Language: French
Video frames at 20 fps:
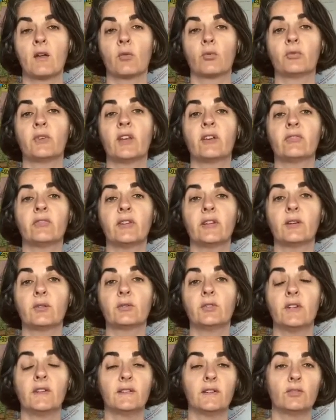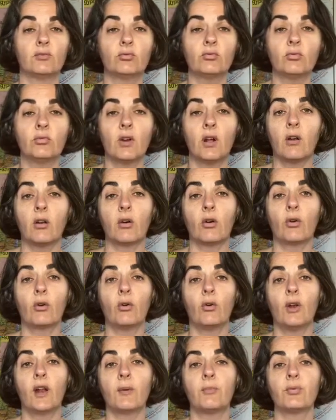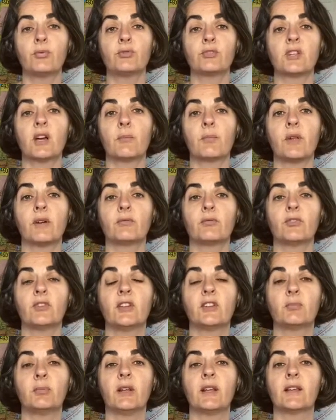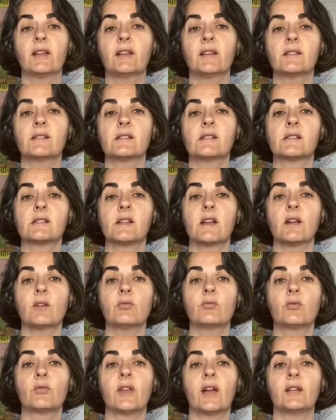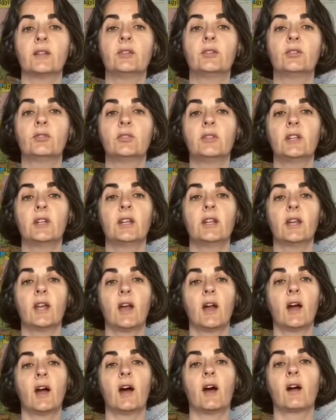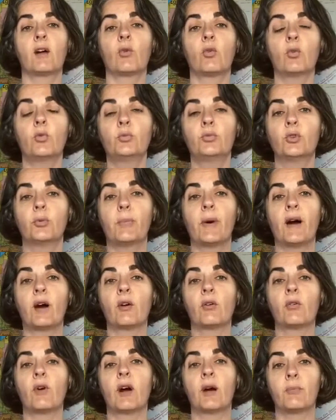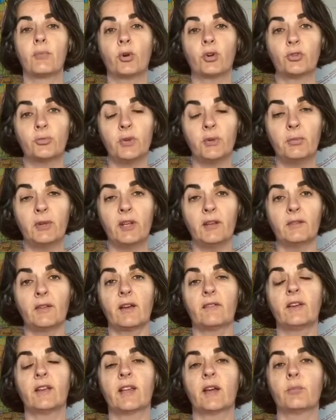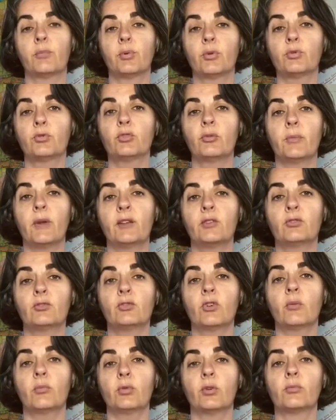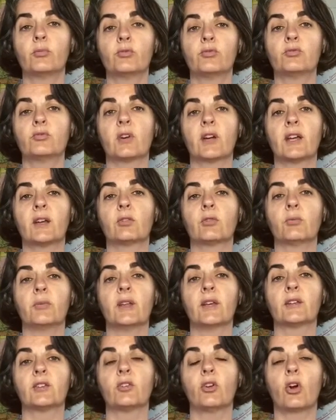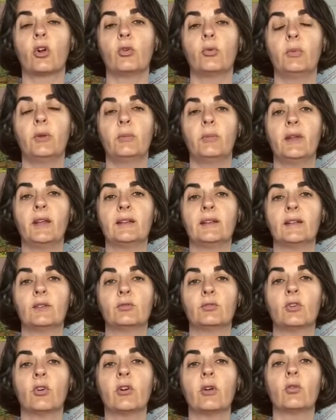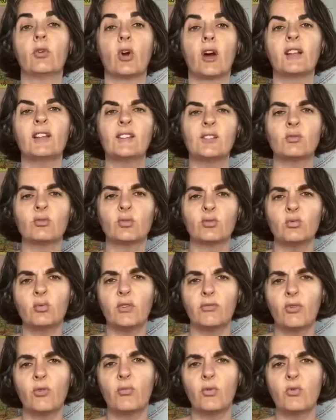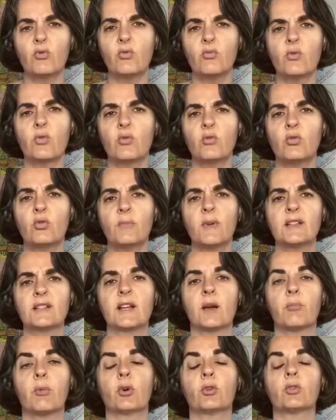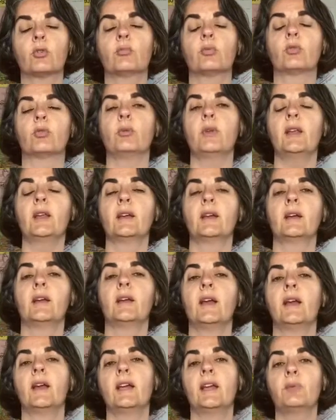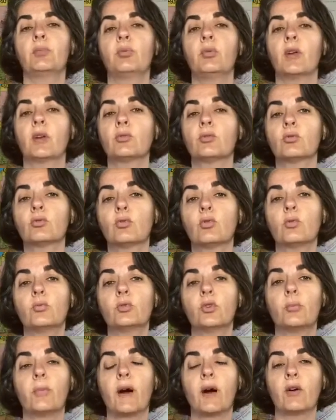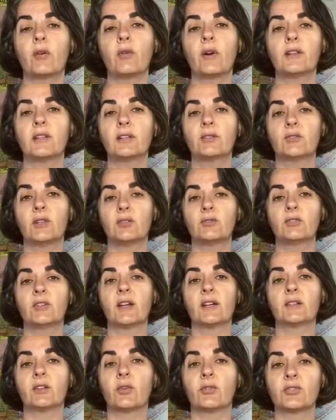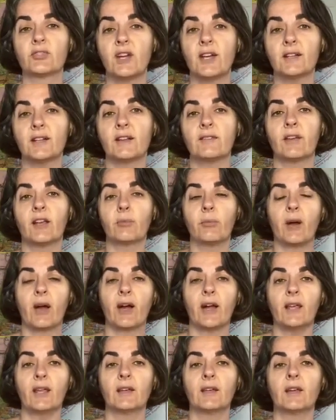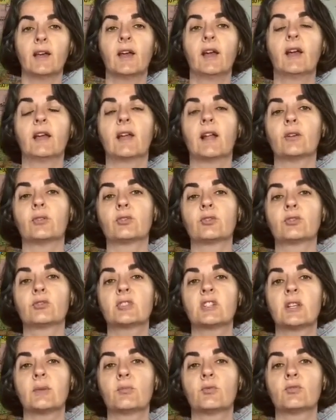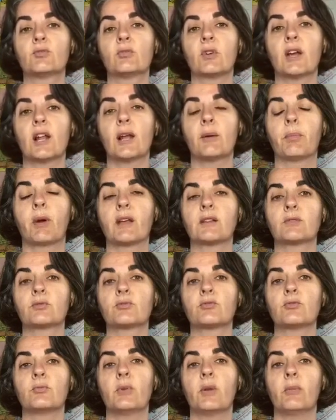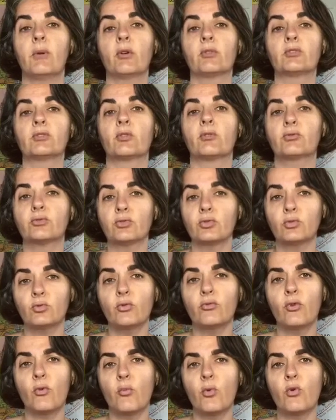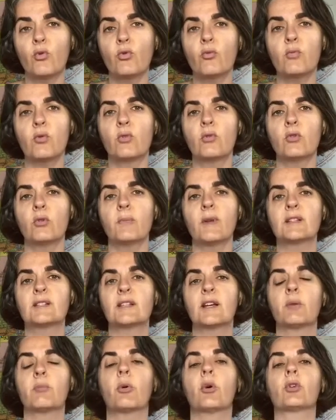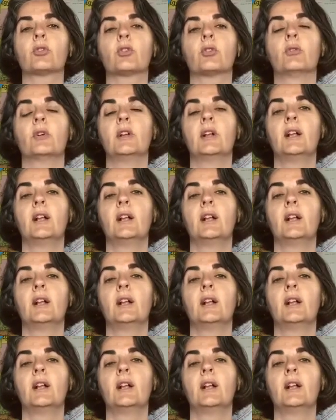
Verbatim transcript: On a fait euh, des études. Alors, euh, la plus simple à vous expliquer, c'est celle où on a donné à un groupe de parents un porte-bébé avec un podomètre dedans pour mesurer combien d'heures le bébé était dedans. Et on leur a dit surtout, il faut beaucoup, beaucoup le mettre, c'est important pour lui. Et puis, un autre groupe de parents à qui on a donné un transat avec pareil, quelque chose qui mesurait la présence du bébé en disant surtout, il faut beaucoup, beaucoup le mettre, c'est important.